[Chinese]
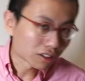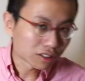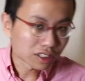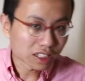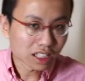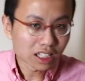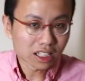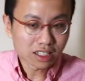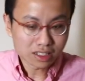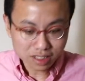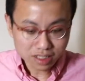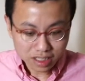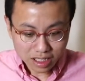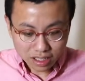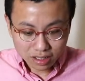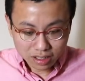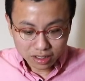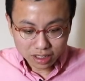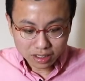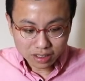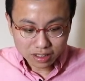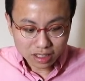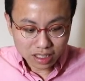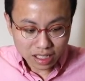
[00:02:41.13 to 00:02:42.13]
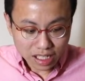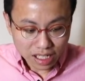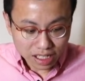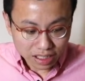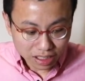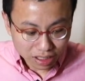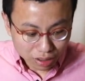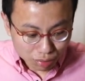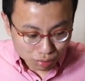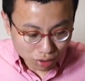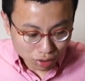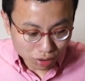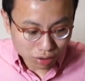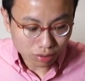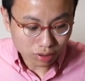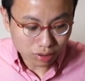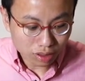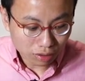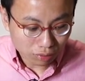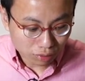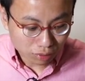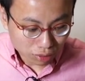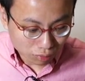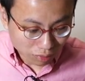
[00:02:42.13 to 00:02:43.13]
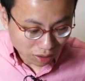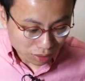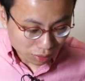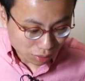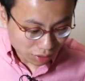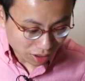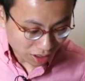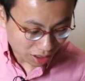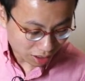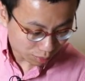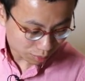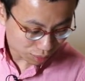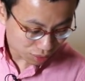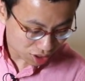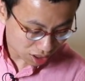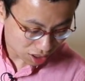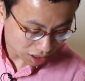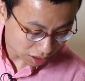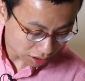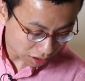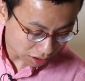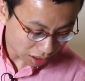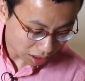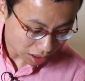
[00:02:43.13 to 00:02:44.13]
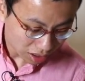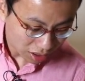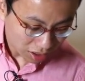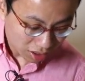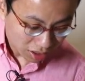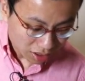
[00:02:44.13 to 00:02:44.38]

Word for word: 后呢，这样拎起来呢，双手拎就完全也不沉了。